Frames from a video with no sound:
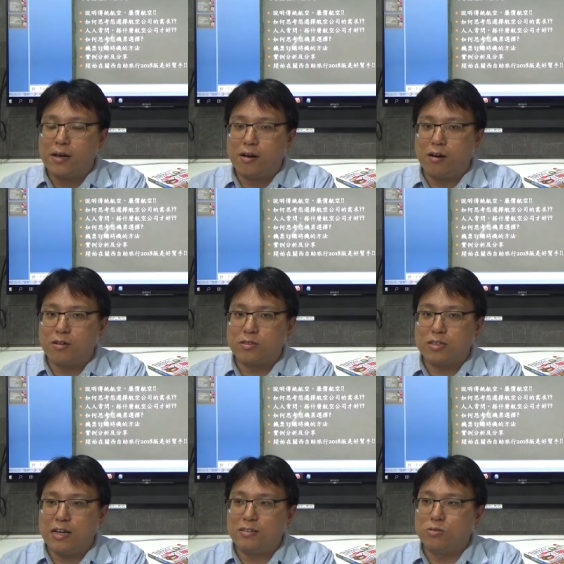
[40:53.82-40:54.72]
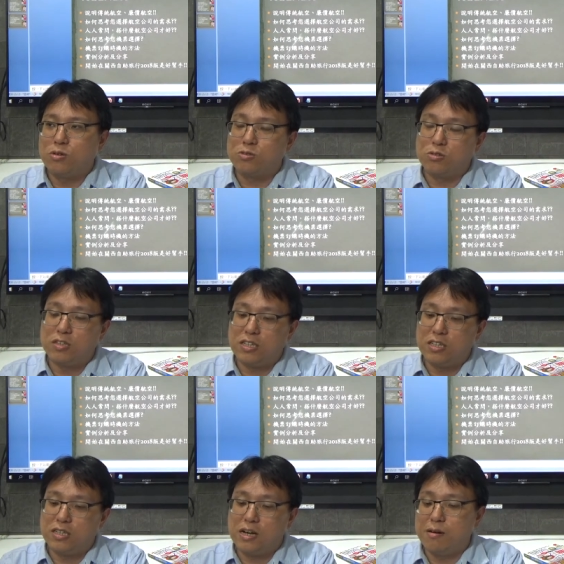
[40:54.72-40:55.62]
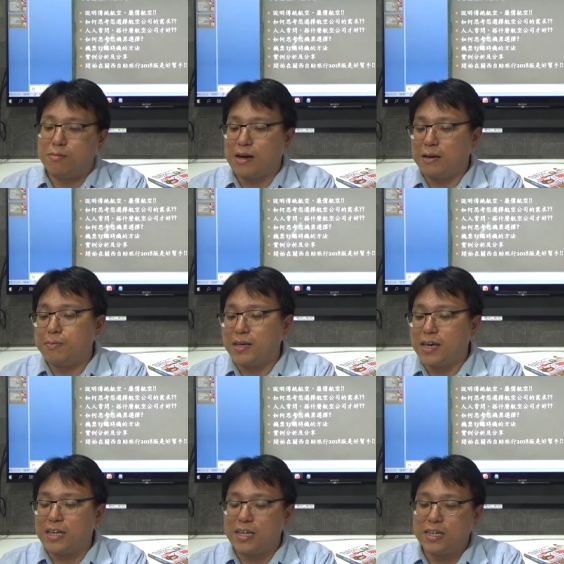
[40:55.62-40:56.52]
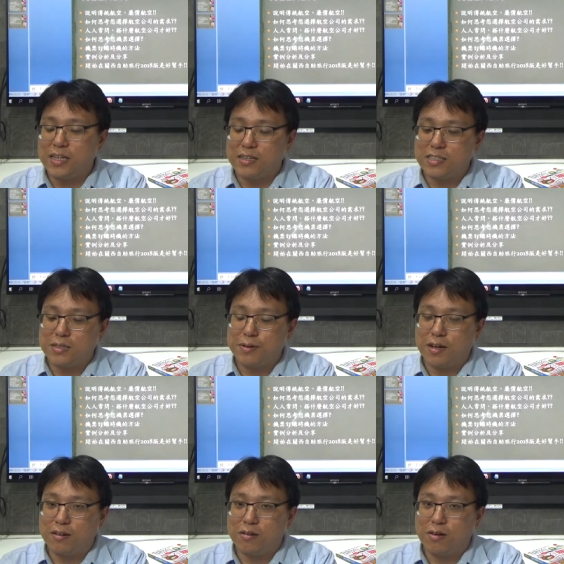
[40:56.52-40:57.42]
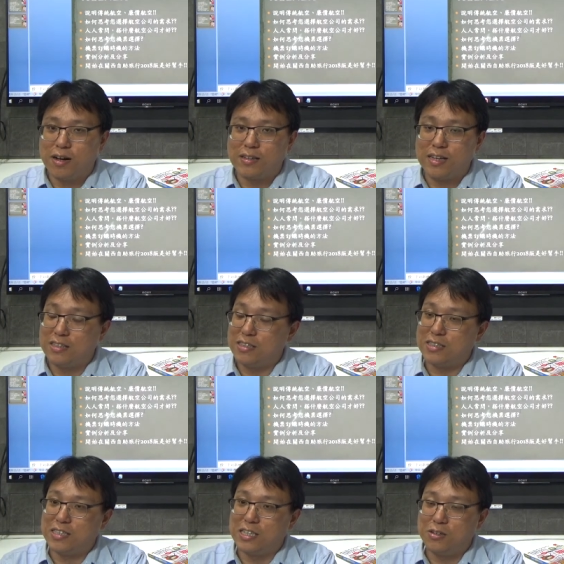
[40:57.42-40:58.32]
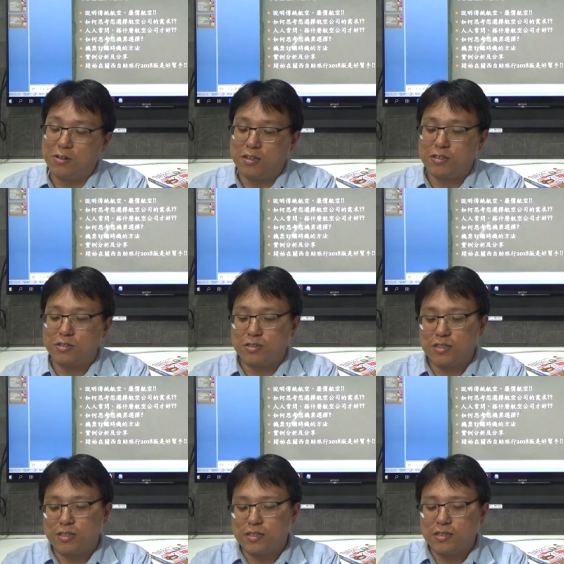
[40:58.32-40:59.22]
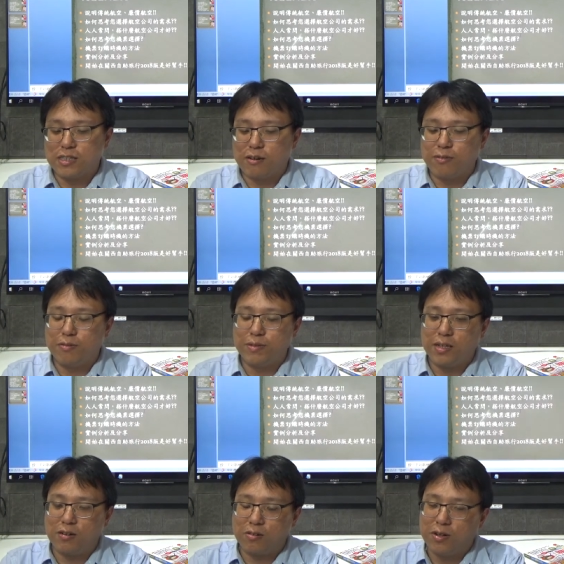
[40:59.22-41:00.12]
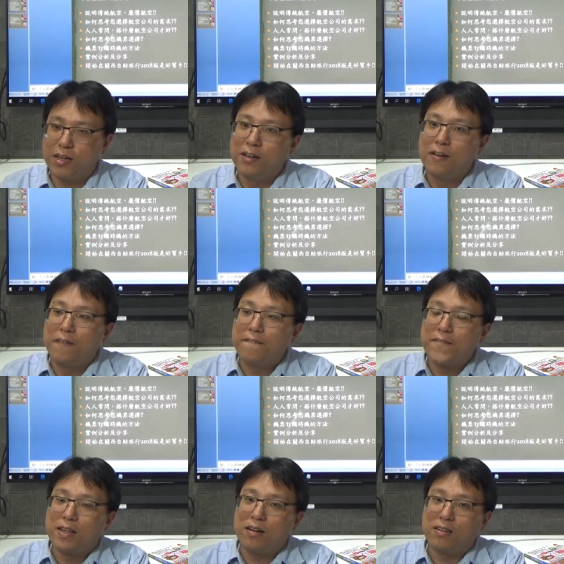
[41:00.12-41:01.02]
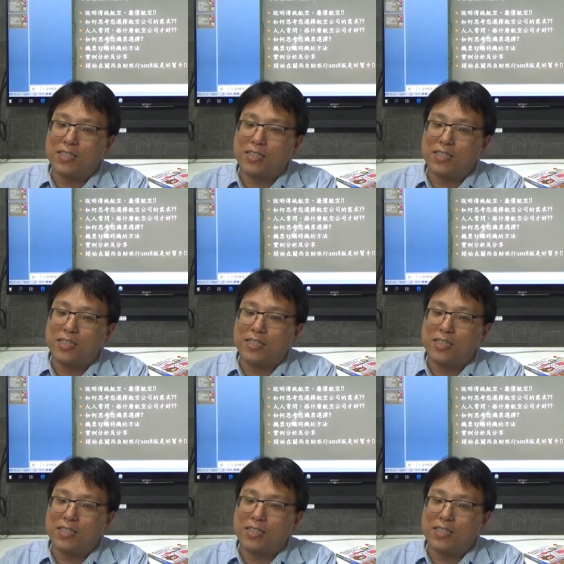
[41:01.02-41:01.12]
哦，但如果说你要买便宜一点机票的话，那你十一月就是赏枫比较贵，啊，